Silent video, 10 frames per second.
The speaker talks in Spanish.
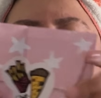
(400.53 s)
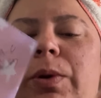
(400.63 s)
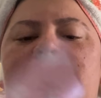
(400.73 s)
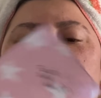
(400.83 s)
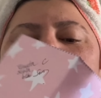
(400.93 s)

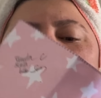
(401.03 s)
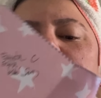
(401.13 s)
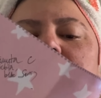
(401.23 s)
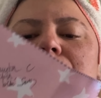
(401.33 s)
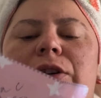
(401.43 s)
huele todo muy
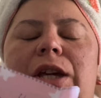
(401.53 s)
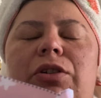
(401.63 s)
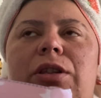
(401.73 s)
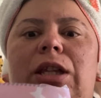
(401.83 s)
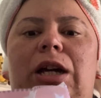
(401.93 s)
rico, ¿qué
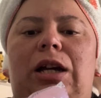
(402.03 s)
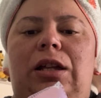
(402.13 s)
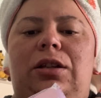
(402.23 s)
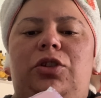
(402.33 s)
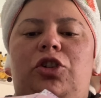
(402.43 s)
onda?
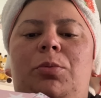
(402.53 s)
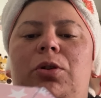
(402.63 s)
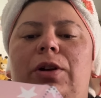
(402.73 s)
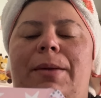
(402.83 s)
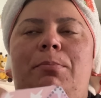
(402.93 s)
Es
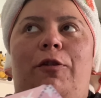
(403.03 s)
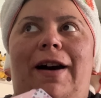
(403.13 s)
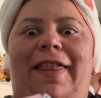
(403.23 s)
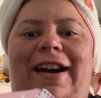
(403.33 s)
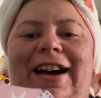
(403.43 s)
como
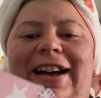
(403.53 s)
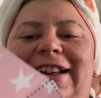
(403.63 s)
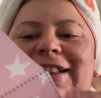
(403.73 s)
embobada, ¿ah?